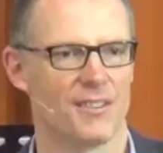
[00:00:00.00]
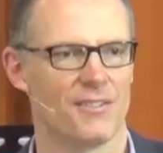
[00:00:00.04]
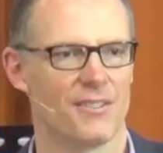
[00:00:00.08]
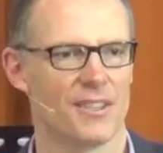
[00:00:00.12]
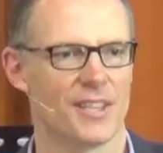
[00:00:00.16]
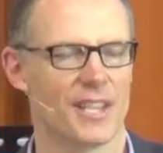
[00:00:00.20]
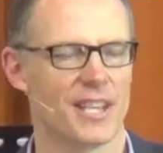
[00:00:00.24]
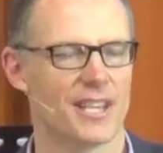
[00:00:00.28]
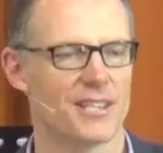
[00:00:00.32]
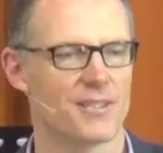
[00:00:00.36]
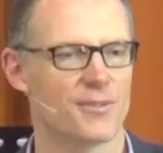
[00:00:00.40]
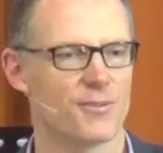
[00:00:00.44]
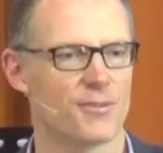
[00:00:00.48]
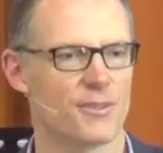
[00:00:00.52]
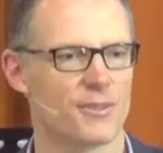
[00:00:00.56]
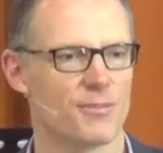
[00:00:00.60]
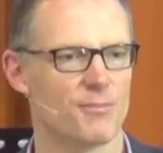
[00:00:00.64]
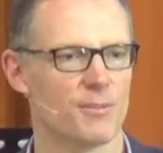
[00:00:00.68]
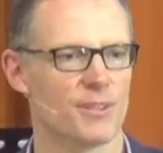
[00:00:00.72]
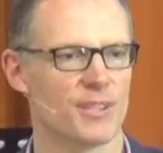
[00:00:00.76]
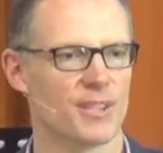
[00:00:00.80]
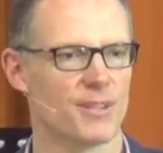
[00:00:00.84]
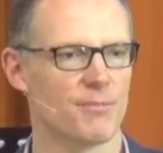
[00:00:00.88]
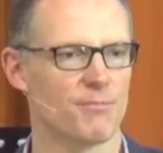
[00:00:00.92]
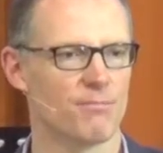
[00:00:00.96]
Wie geht es uns
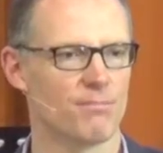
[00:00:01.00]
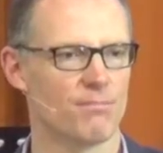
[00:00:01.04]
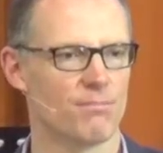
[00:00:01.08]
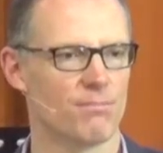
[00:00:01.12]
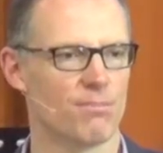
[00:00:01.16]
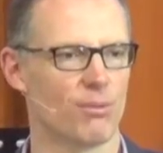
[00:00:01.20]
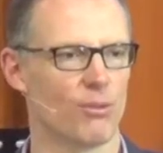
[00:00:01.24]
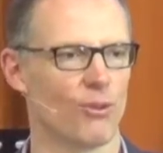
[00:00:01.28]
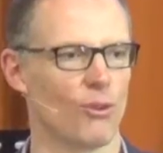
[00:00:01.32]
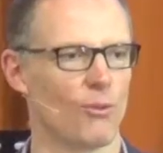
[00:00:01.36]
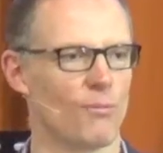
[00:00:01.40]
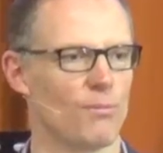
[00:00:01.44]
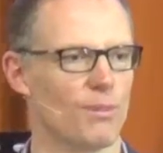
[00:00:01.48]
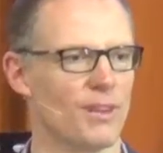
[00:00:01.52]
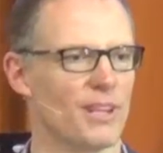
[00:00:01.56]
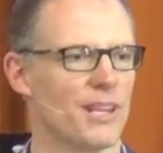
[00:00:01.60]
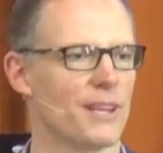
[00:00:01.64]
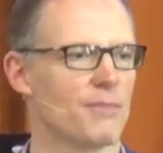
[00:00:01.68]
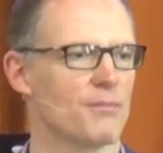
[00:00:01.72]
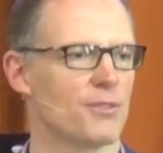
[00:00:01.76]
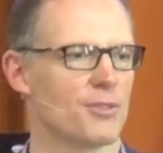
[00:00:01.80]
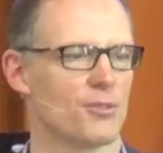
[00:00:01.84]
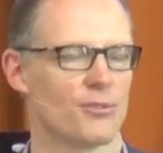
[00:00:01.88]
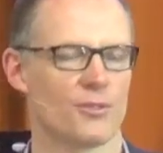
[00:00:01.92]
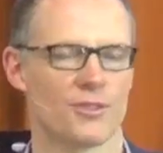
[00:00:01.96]
mit den
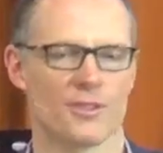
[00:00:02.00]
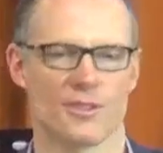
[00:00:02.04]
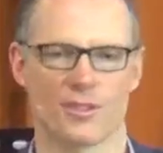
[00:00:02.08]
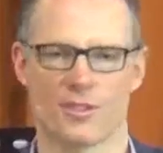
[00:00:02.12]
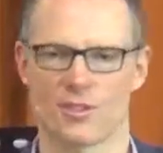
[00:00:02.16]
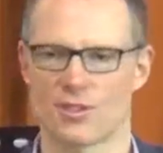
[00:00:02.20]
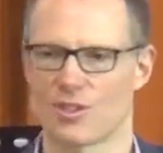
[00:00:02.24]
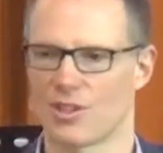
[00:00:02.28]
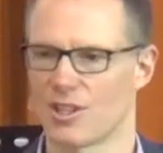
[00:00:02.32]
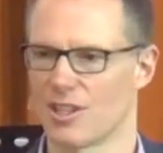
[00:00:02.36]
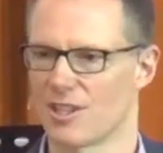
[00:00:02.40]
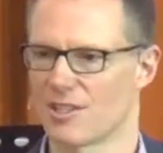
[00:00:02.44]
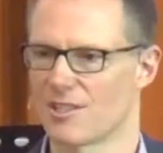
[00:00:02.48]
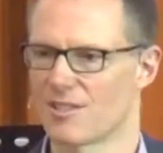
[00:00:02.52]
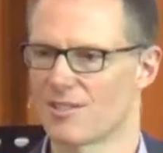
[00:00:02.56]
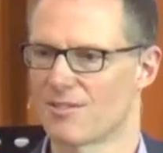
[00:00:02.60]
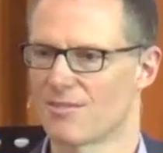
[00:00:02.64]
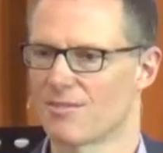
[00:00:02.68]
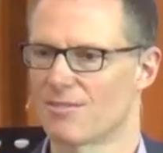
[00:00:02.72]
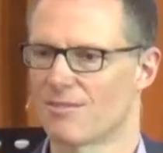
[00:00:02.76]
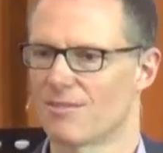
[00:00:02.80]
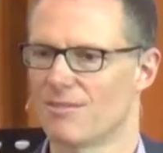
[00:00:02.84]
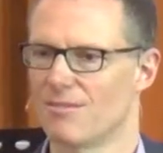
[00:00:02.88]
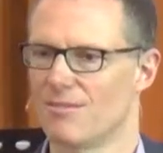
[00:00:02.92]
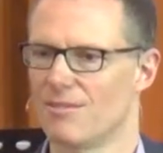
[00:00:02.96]
Problemen unserer Stadt?
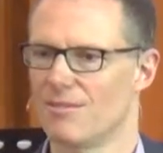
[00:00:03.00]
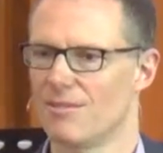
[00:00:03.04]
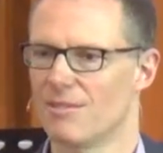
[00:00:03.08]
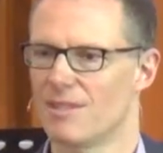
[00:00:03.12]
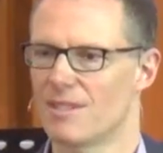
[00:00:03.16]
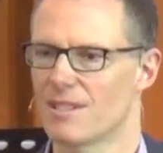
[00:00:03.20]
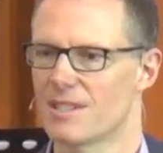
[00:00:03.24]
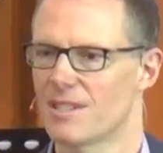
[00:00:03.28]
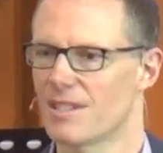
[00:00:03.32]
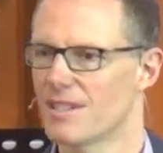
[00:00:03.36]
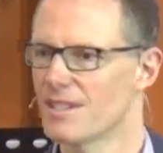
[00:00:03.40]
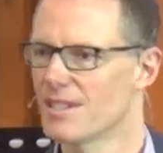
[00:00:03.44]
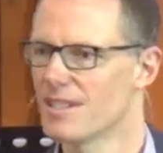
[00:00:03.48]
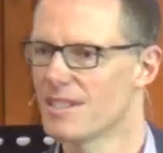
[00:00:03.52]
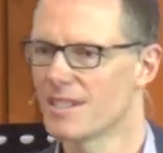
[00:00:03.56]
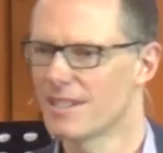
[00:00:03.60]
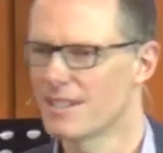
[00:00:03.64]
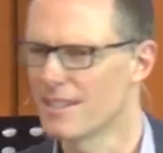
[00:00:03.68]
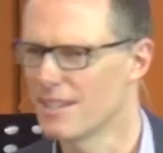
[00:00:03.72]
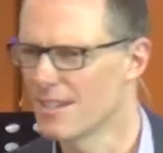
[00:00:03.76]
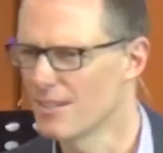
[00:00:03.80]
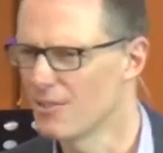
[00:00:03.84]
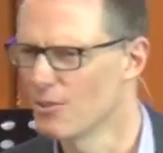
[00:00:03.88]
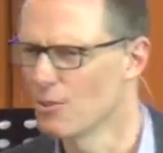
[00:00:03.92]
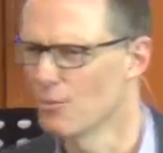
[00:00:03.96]
Ist das nicht
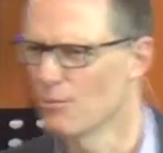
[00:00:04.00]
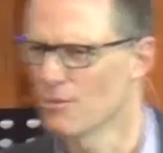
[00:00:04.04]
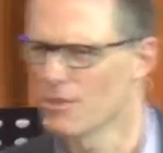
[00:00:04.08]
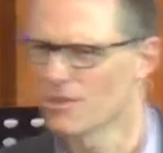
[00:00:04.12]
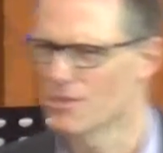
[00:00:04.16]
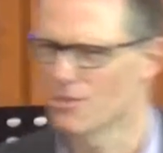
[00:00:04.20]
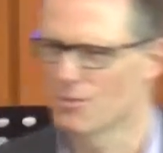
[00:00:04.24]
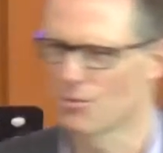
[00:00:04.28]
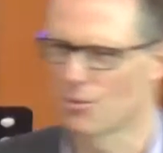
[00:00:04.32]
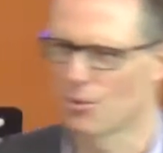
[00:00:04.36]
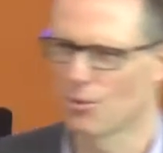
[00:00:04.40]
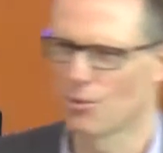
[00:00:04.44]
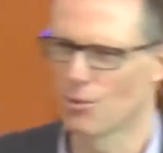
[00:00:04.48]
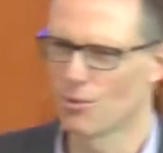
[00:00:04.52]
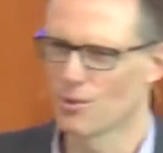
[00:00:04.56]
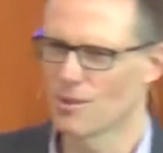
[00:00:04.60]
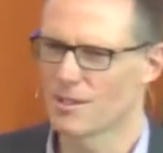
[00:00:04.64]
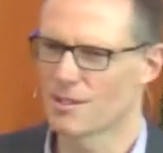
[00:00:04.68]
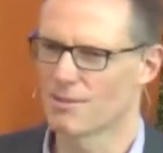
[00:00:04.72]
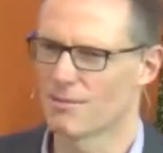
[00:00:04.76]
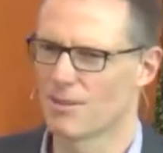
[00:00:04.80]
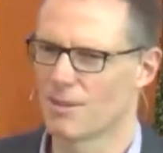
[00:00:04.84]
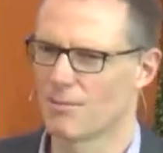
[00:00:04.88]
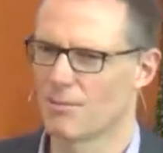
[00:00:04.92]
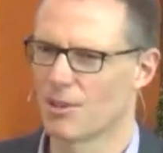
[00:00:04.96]
eine Nummer zu
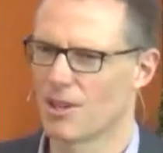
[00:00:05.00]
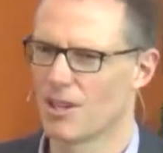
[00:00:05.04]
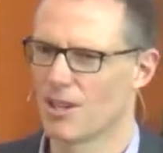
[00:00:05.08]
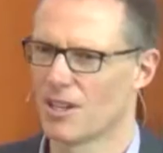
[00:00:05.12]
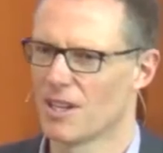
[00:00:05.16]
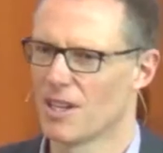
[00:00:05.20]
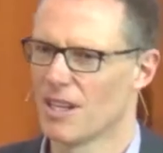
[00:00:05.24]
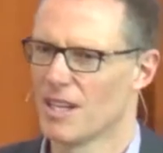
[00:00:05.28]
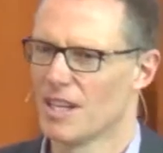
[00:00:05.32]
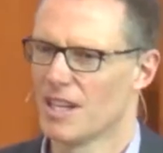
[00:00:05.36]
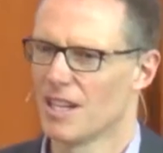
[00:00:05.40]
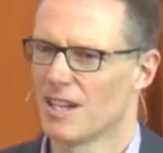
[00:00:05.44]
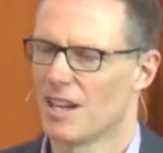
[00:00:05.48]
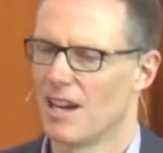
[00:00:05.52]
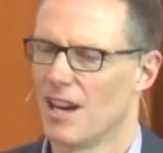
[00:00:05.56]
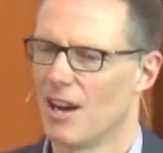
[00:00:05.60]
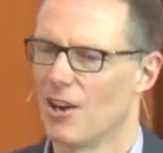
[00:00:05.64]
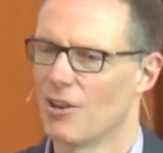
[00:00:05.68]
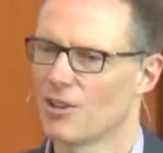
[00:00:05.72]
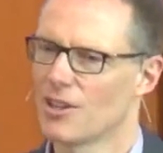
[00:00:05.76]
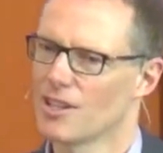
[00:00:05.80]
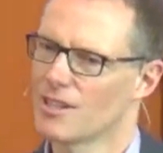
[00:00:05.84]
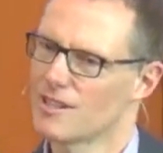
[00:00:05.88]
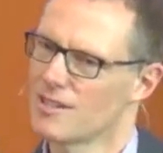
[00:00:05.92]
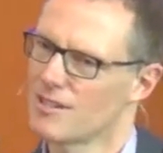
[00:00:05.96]
groß, wenn man
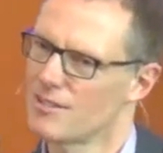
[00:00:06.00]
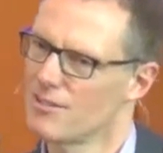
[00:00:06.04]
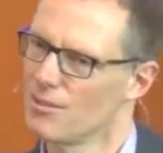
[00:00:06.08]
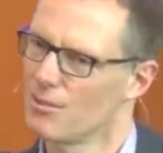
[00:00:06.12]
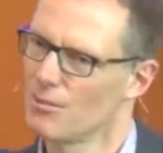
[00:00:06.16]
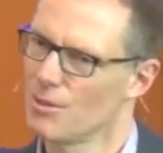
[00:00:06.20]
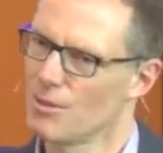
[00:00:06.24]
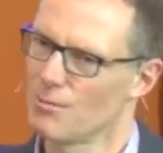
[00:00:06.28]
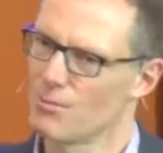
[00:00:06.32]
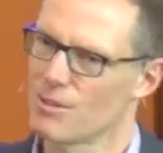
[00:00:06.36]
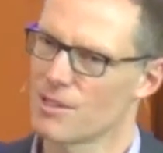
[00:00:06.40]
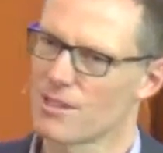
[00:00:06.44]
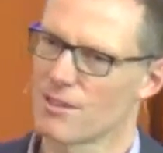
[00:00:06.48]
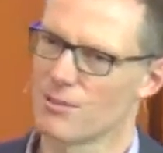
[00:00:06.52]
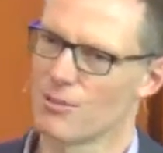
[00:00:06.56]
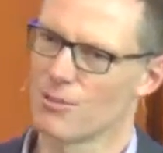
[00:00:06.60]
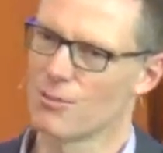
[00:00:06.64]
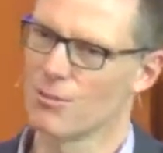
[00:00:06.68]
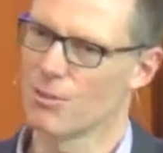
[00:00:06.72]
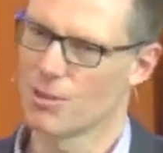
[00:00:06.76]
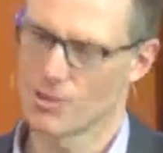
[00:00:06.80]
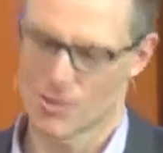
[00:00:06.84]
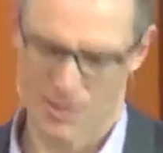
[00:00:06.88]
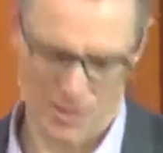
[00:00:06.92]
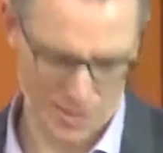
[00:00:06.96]
auch jetzt nochmal ein bisschen
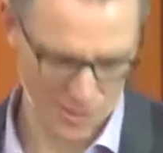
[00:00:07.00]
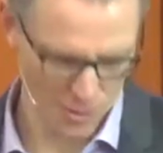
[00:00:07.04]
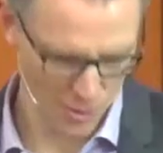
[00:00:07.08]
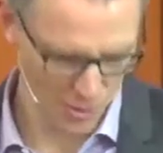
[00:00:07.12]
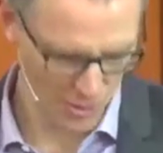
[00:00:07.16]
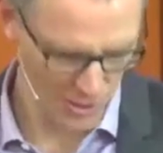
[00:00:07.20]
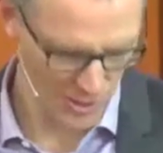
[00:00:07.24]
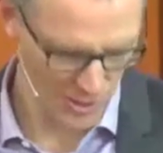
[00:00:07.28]
über unseren